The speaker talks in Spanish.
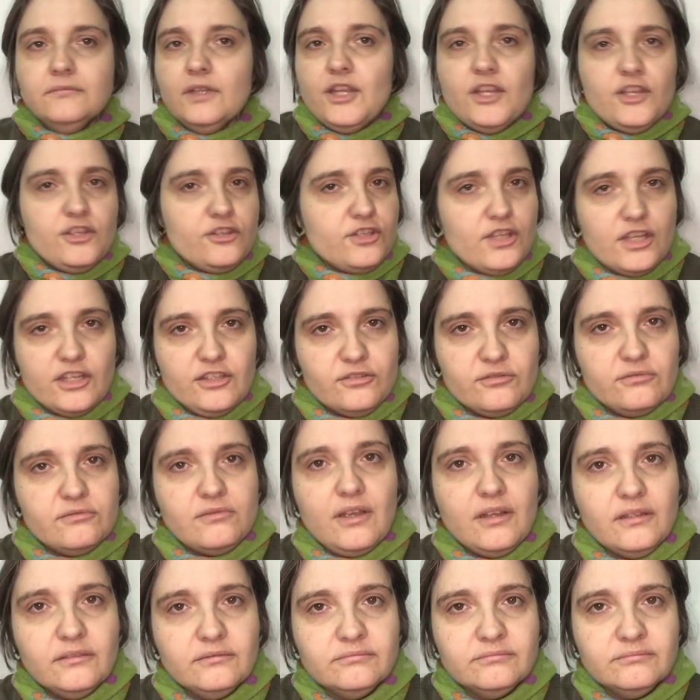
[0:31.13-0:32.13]
Y ya
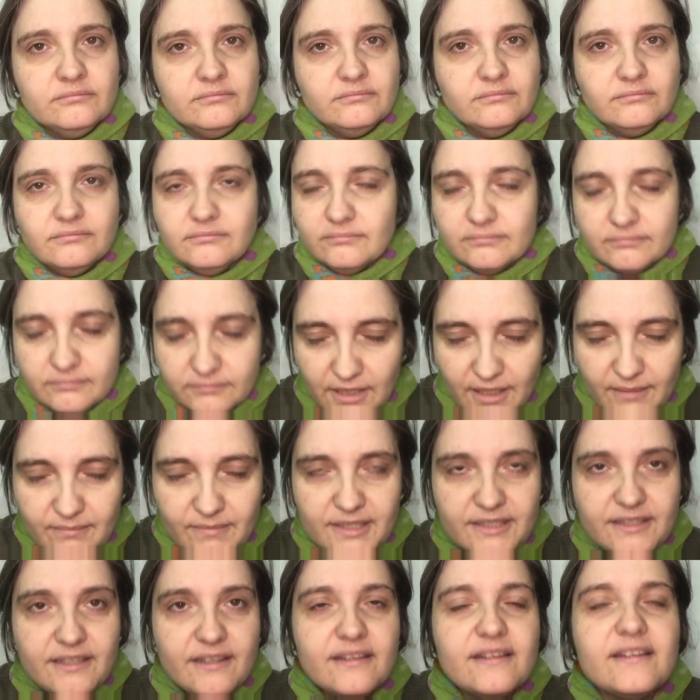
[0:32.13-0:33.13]
está. ¿Qué
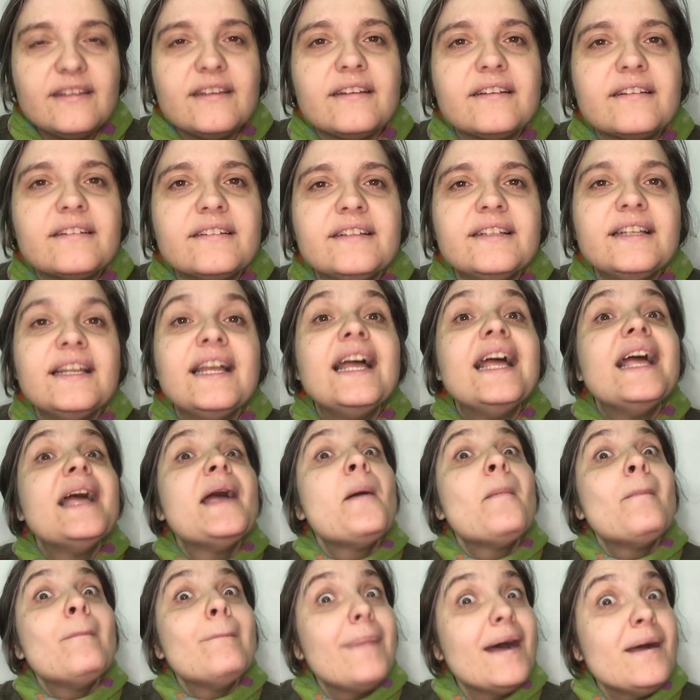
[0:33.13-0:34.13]
más decir?
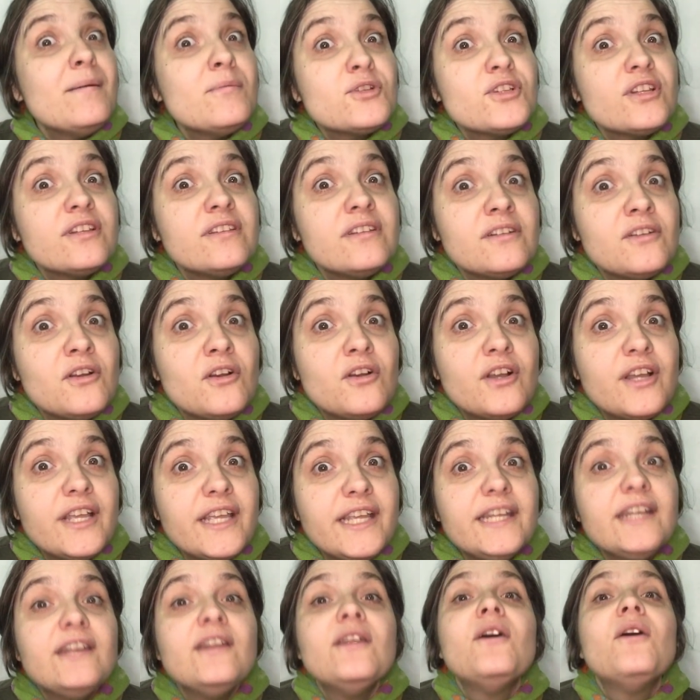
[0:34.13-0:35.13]
¿Vamos a hacer
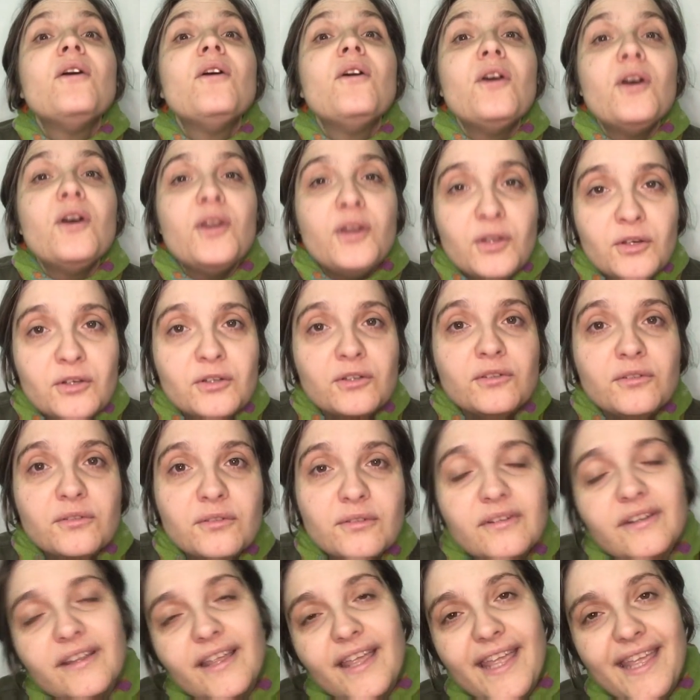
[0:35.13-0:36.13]
cojín o no?
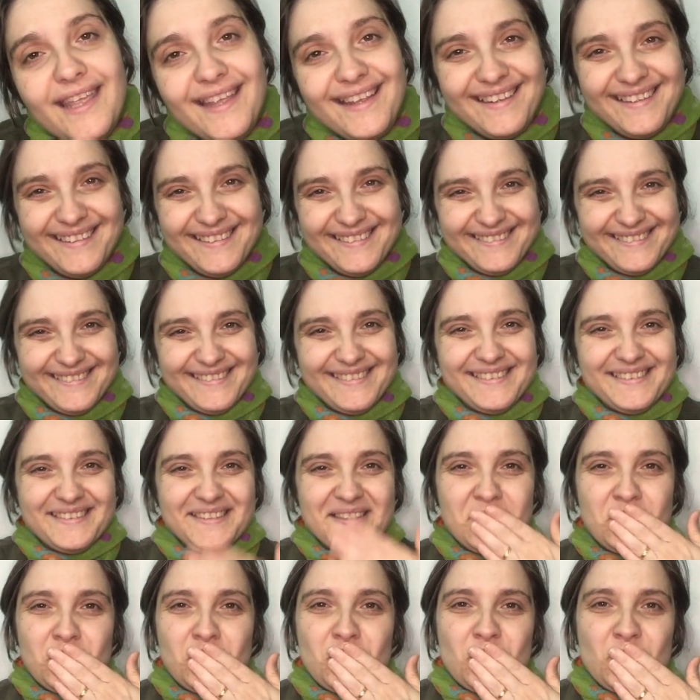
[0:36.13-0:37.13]
¿Qué?
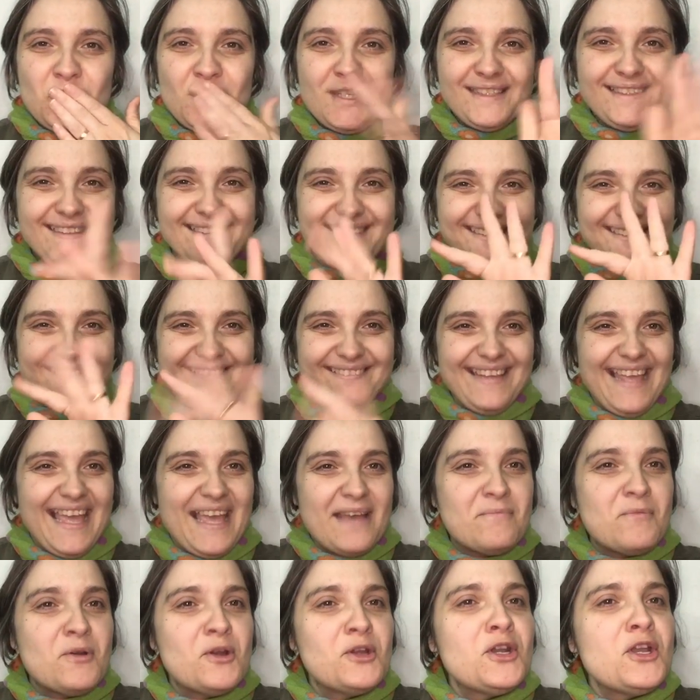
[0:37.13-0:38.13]

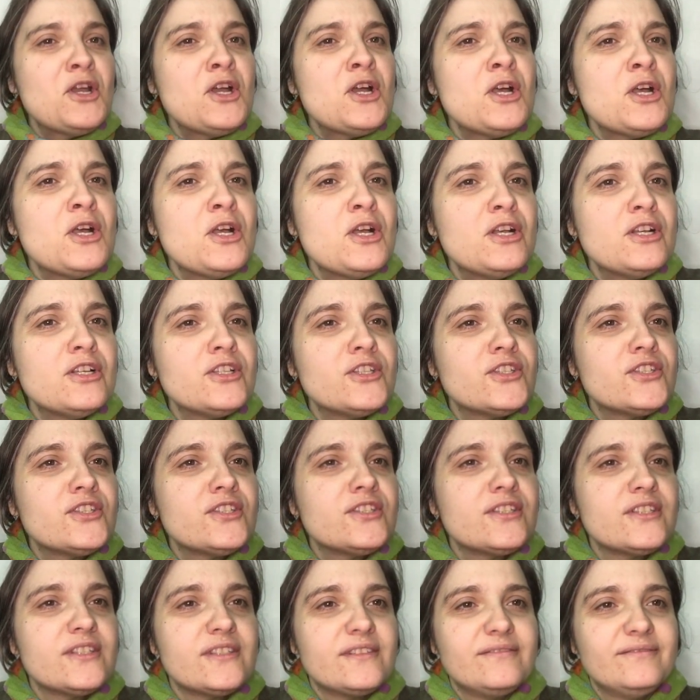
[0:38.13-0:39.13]

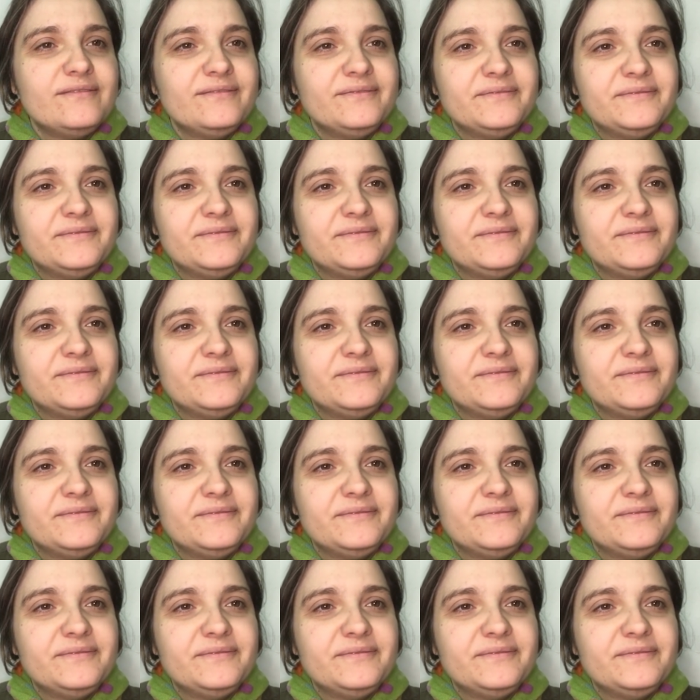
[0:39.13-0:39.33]
¡Vámonos!